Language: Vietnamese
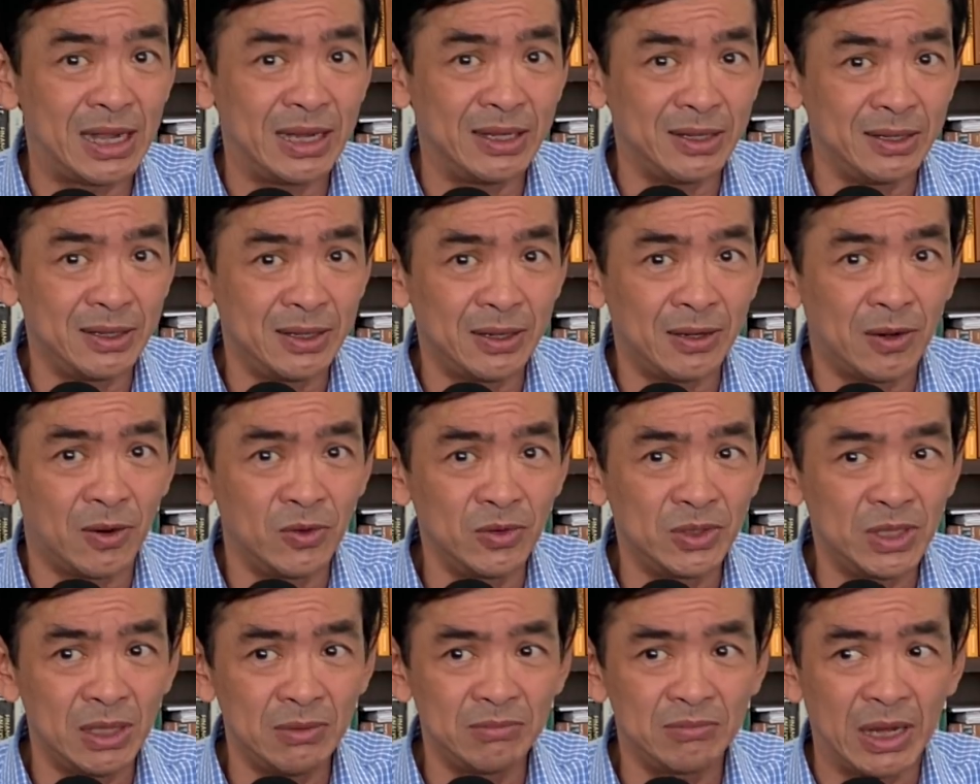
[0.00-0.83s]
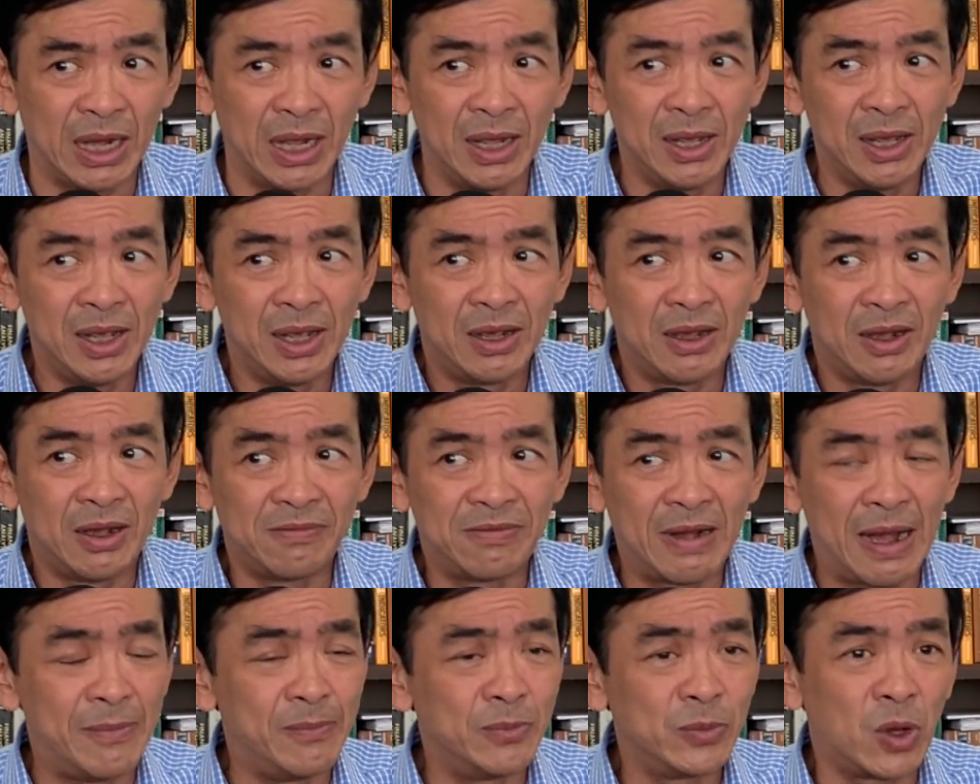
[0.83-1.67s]
hay những cái tổ chức mà ờ,
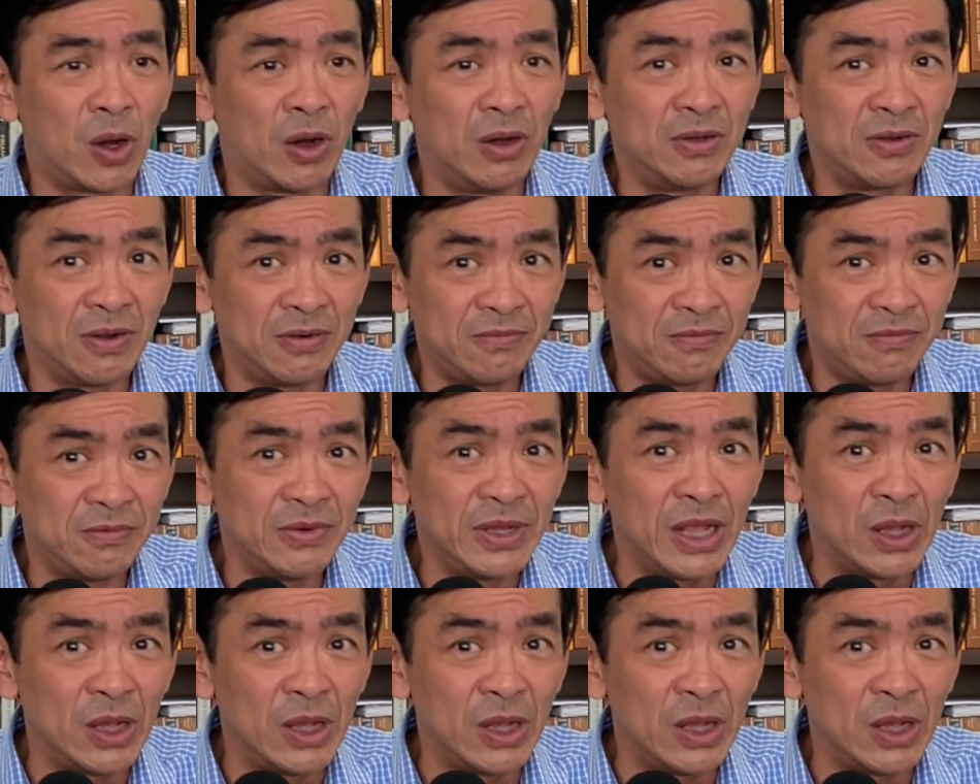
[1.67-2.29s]
phạm tội trên